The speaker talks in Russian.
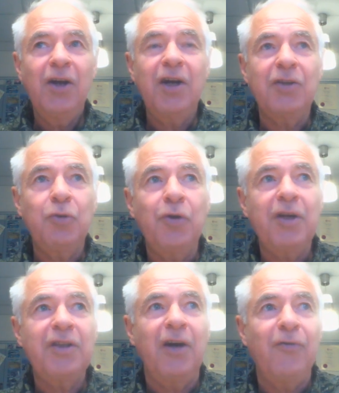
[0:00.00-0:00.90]

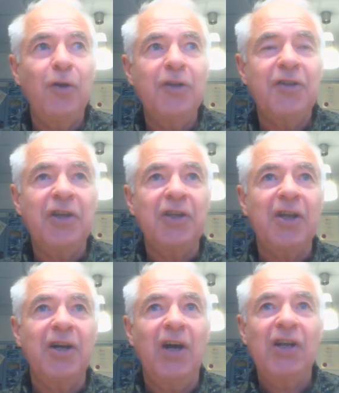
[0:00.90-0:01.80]
которая довольно-таки
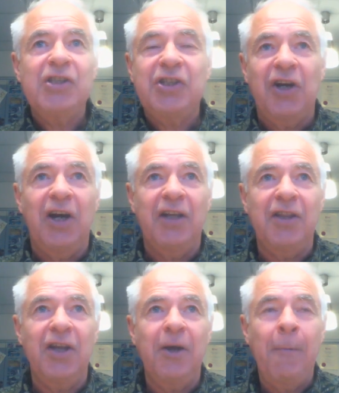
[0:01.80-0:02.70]
такая
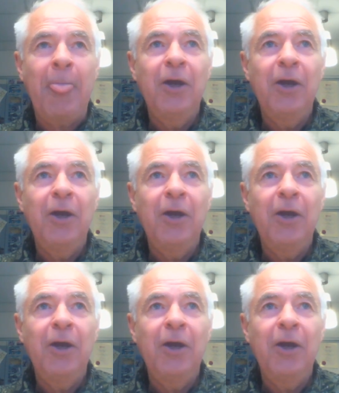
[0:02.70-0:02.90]
странная.